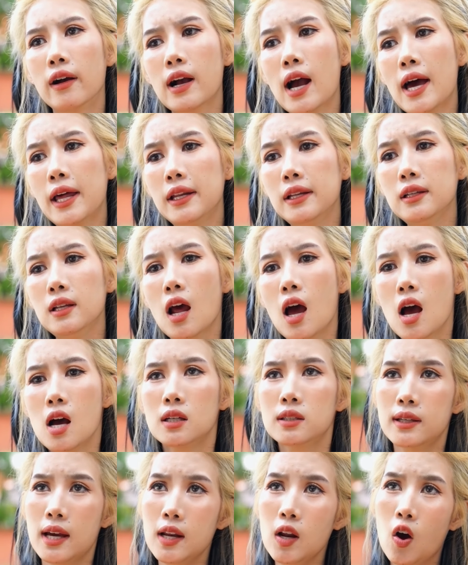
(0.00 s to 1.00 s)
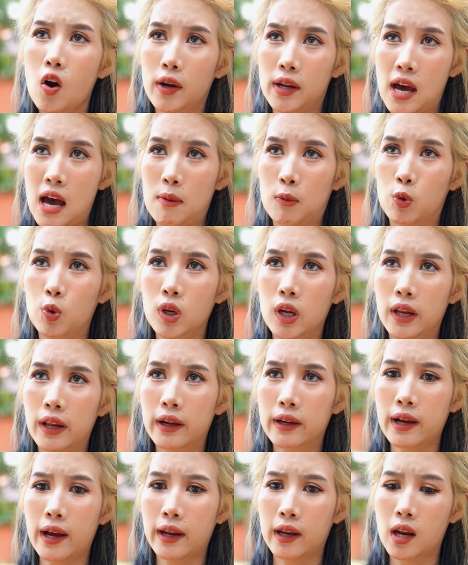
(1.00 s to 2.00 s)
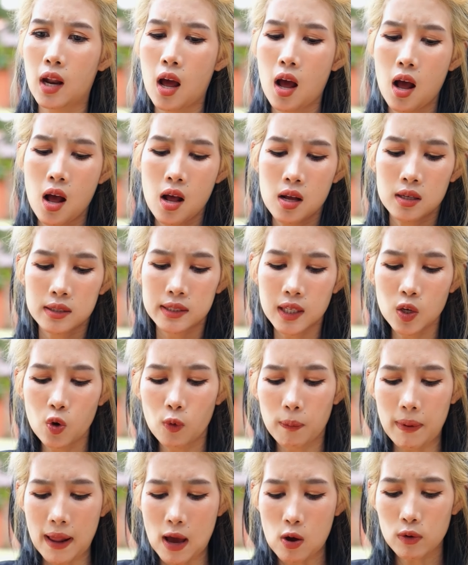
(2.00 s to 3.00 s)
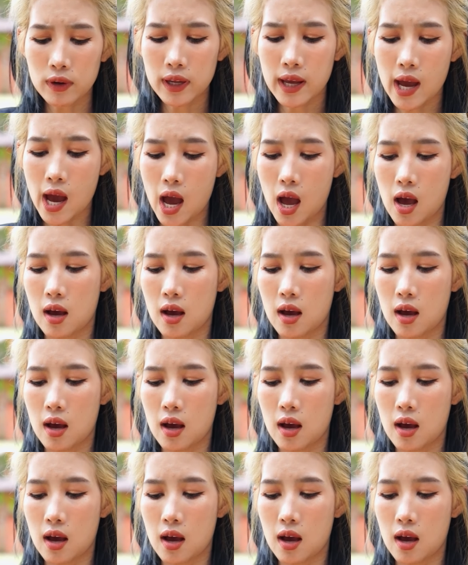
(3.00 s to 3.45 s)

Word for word: งั้นฉันขอถามคุณเลยละกัน สรุปแล้วเนี่ย